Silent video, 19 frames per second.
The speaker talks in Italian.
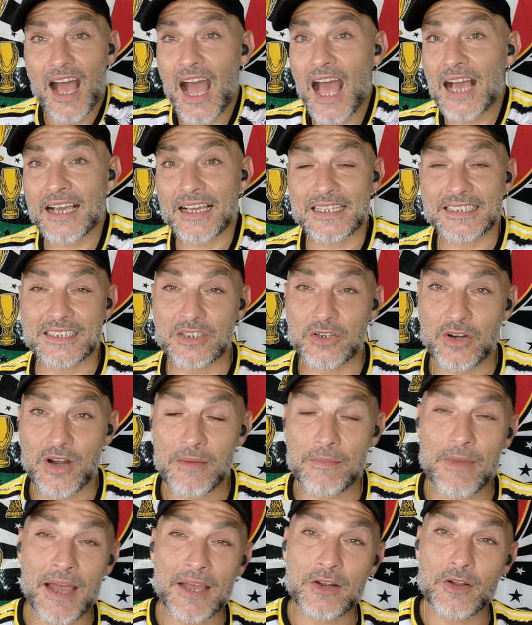anche se non
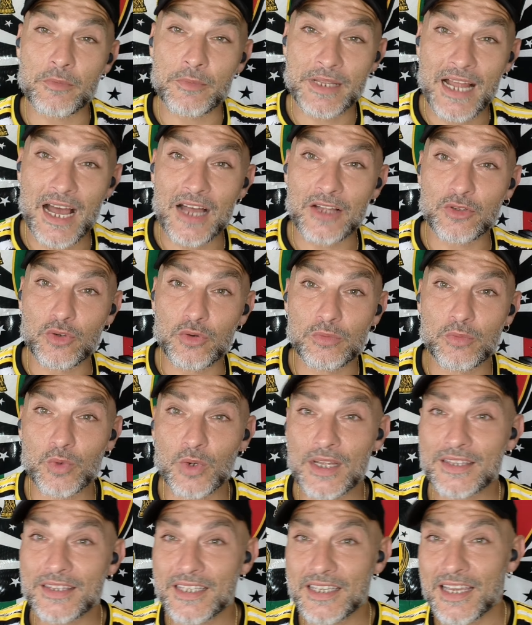ha mai nominato
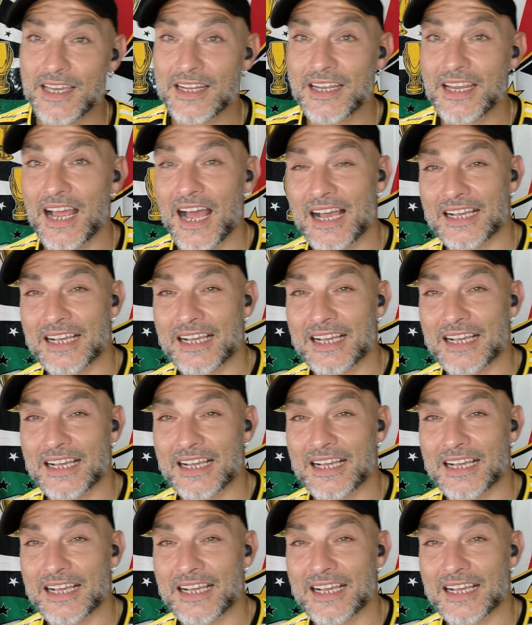Mulattieri,